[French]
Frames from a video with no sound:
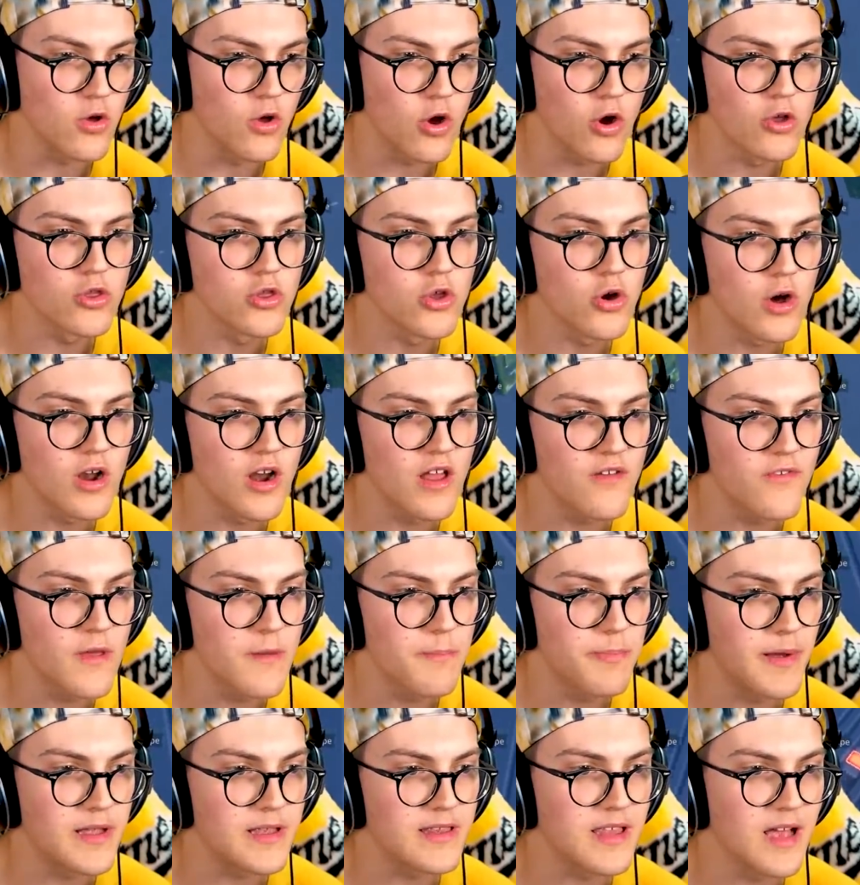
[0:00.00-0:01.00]
Oh non, elle avait
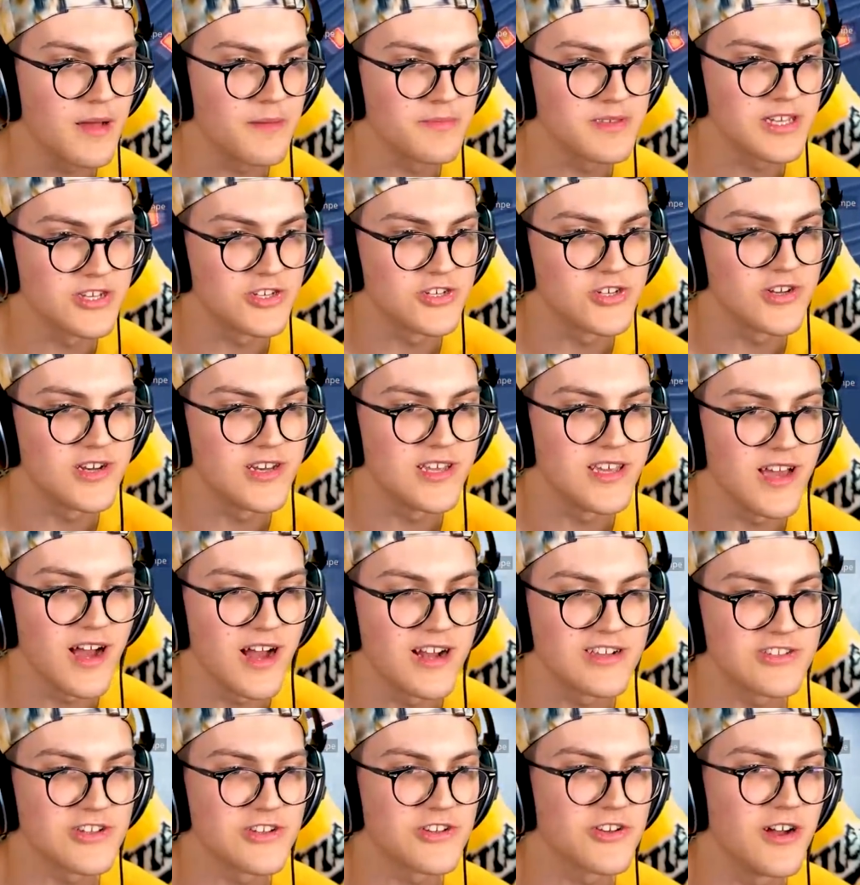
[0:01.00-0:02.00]
pas d'armes, C'est Julie. Ah,
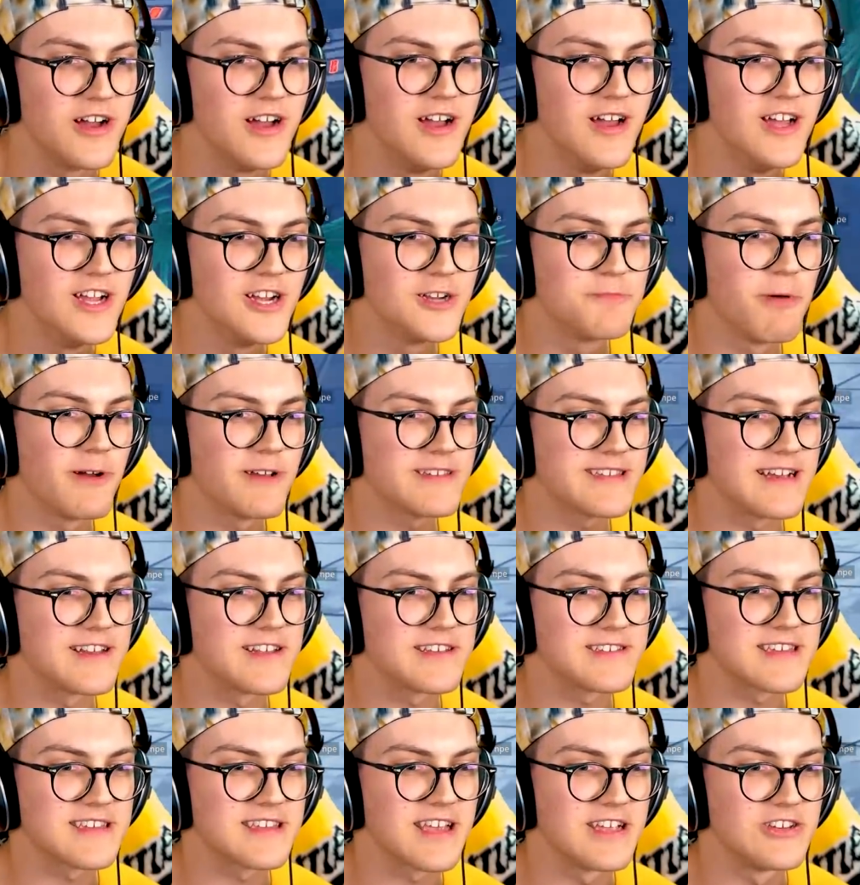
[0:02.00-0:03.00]
je pense que
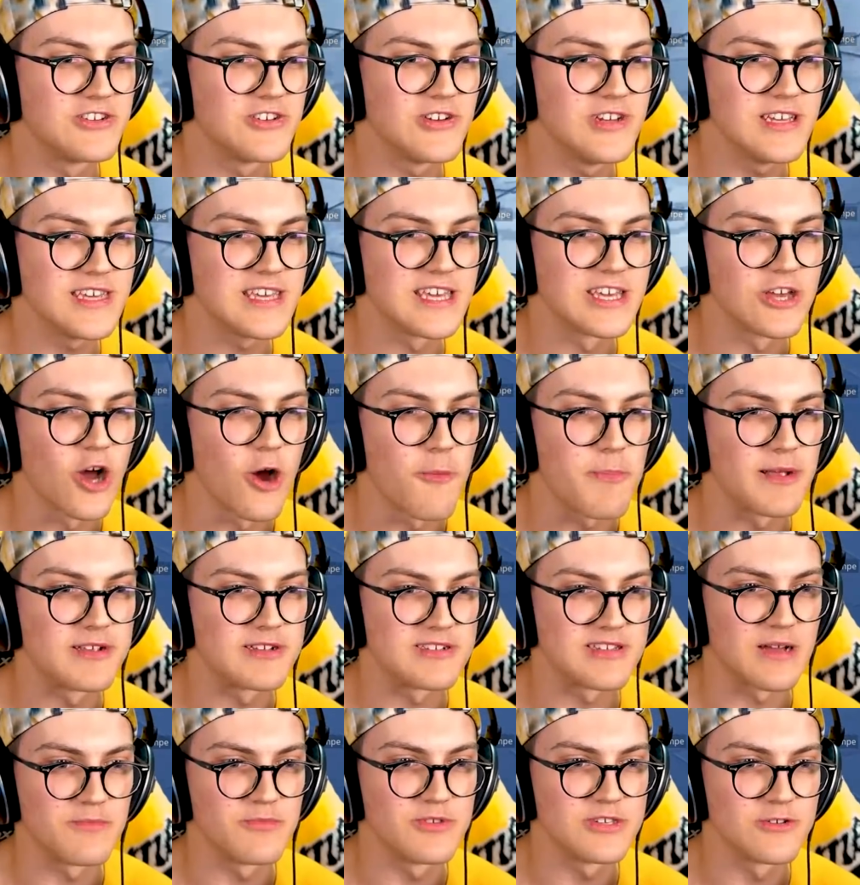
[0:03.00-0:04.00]
c'était une Julie qui campait
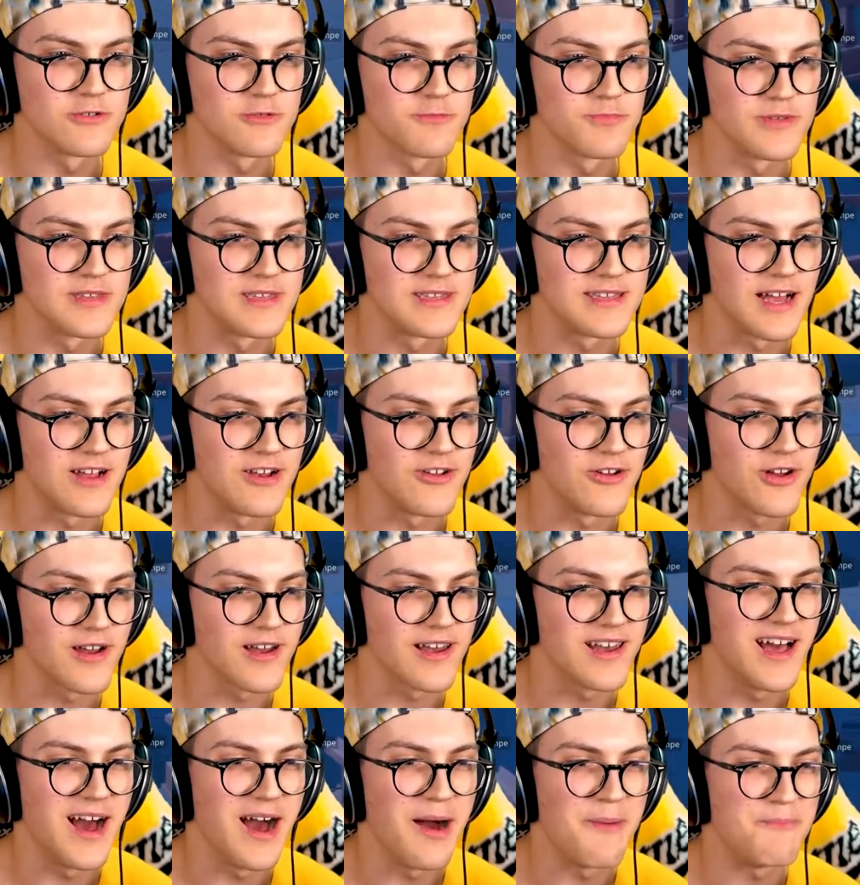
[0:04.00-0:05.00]
dans un buisson depuis tout à l'heure.
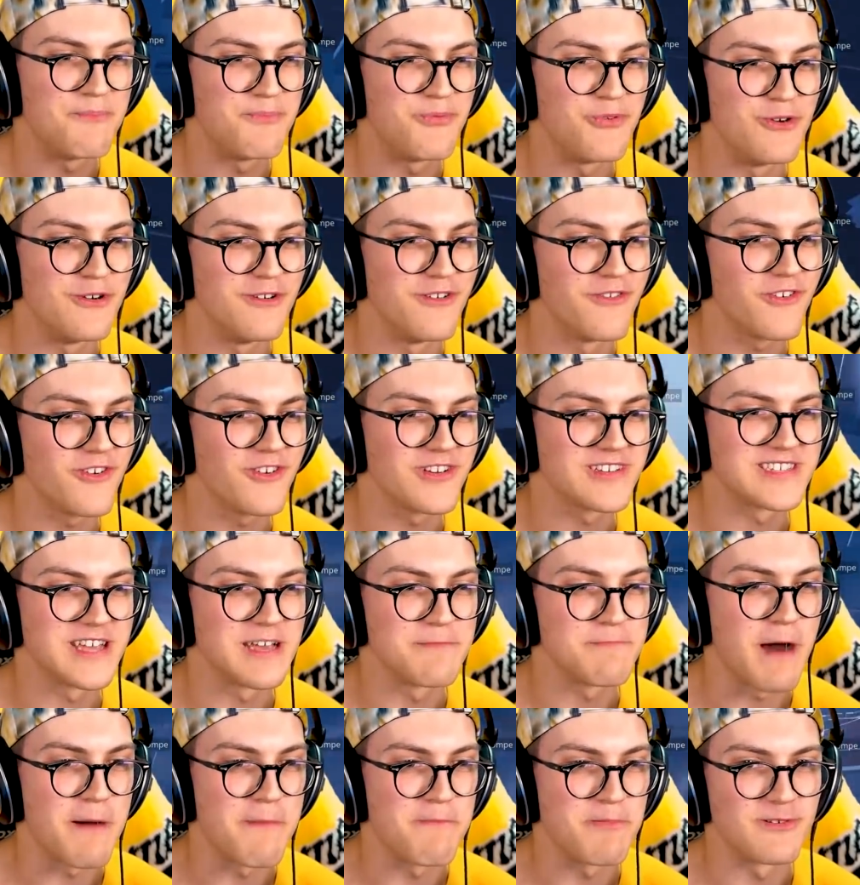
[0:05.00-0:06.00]
La pauvre. Oh, c'est
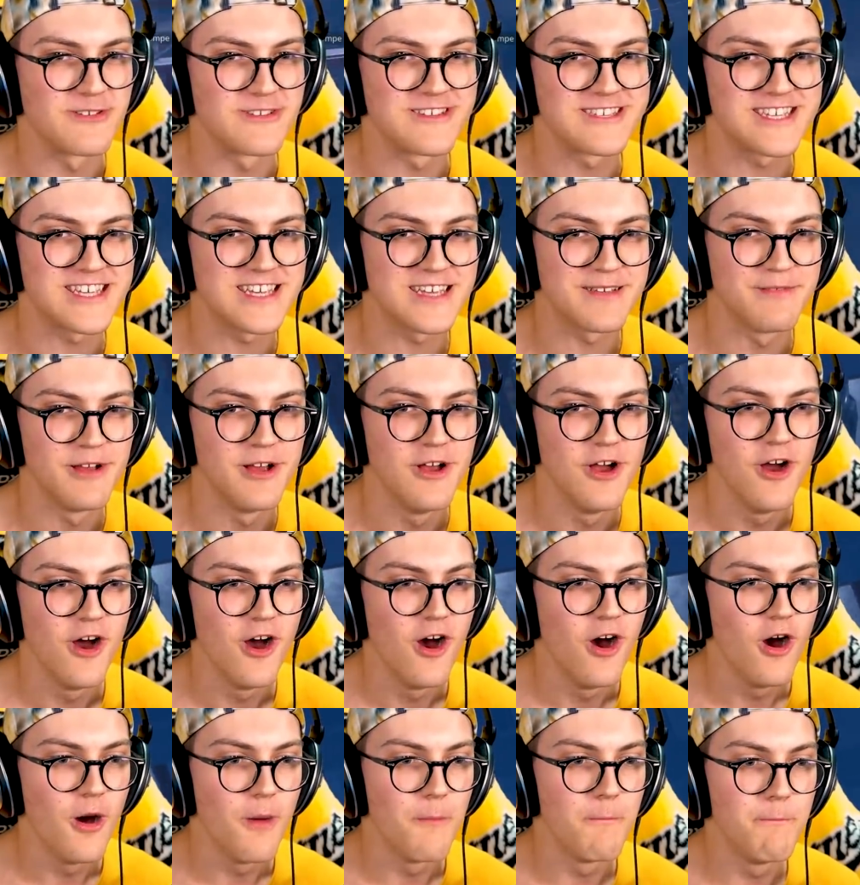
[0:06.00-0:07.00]
pas possible.
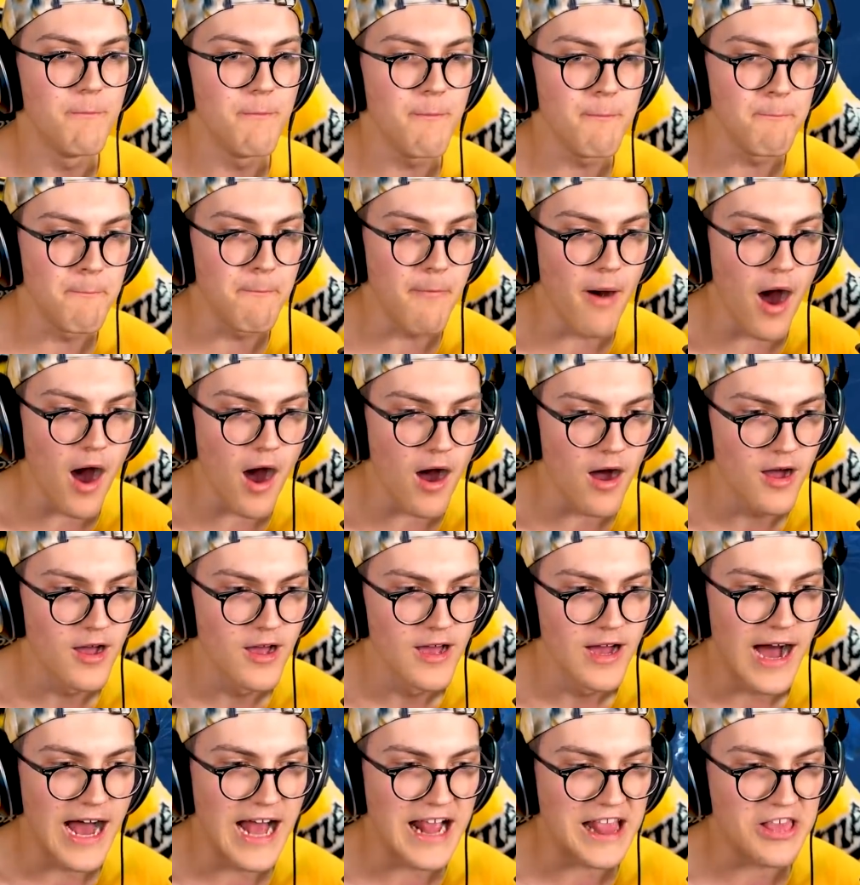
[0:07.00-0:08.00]
Non
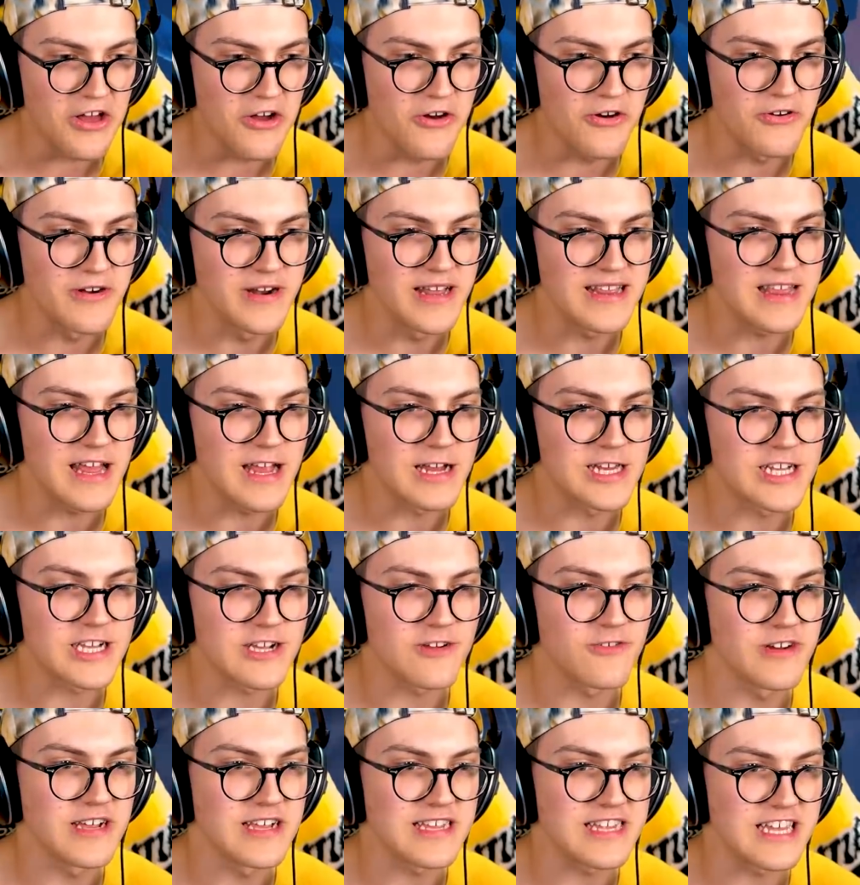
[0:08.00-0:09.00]
Attends, on était,
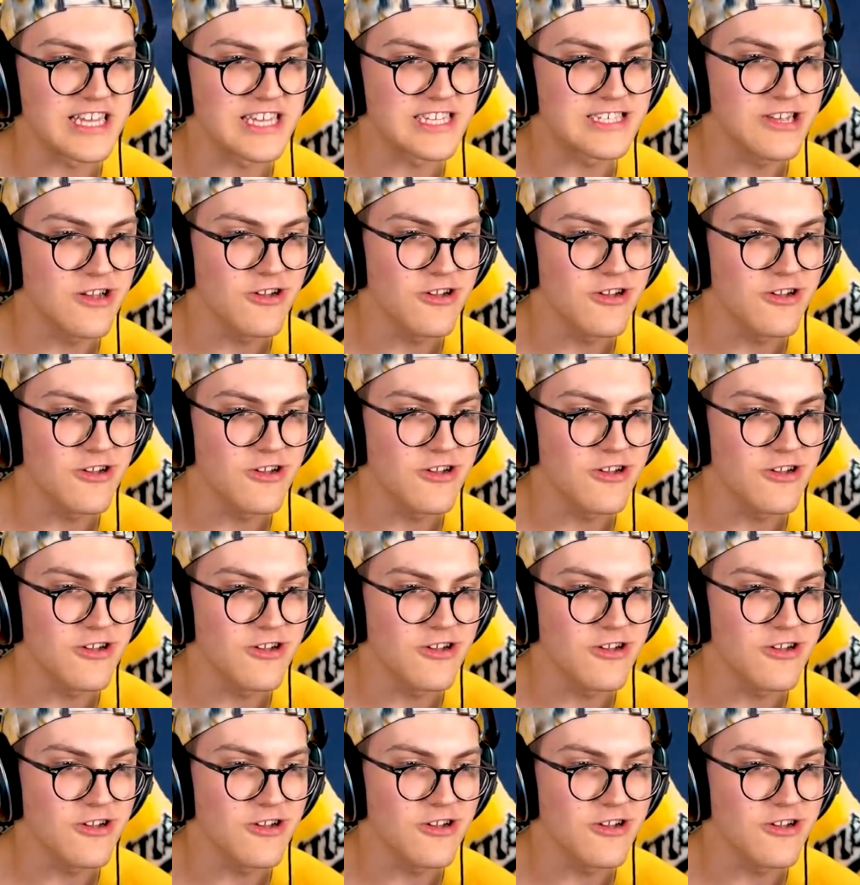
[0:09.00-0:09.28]
on était